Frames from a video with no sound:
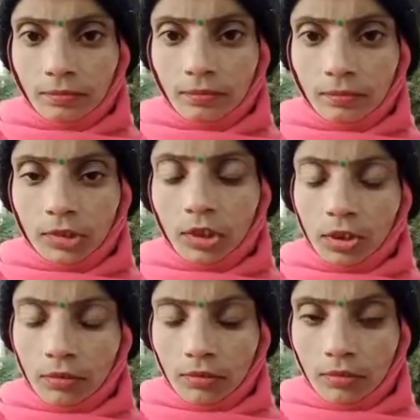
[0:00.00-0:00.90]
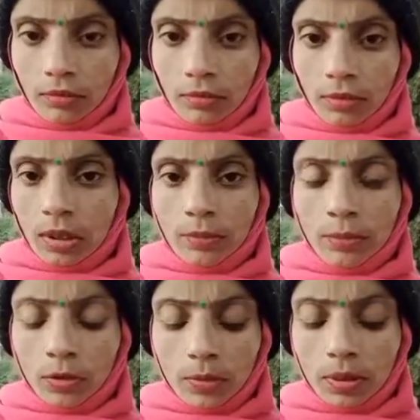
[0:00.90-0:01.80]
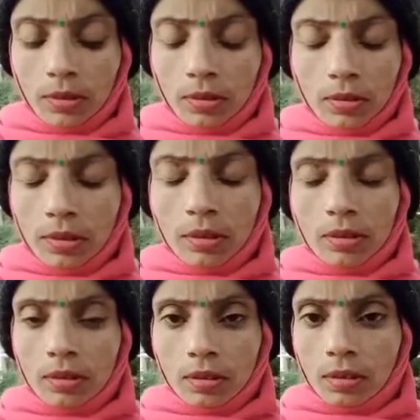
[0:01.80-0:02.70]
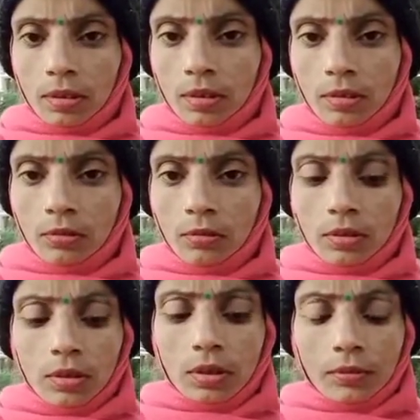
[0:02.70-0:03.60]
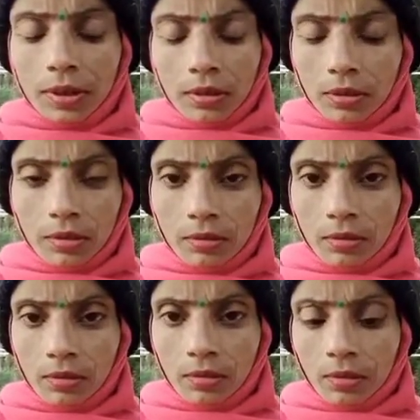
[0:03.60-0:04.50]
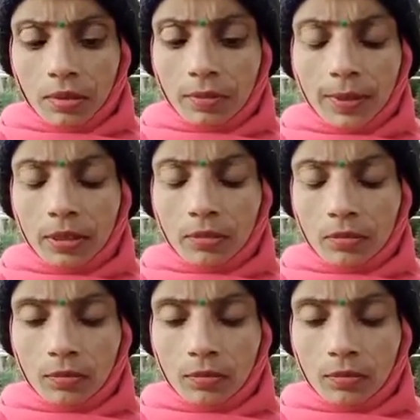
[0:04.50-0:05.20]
सुनो जी तुम्हारे फोन बुक में इतनी सारी लड़कियों के नंबर हैं शादी से पहले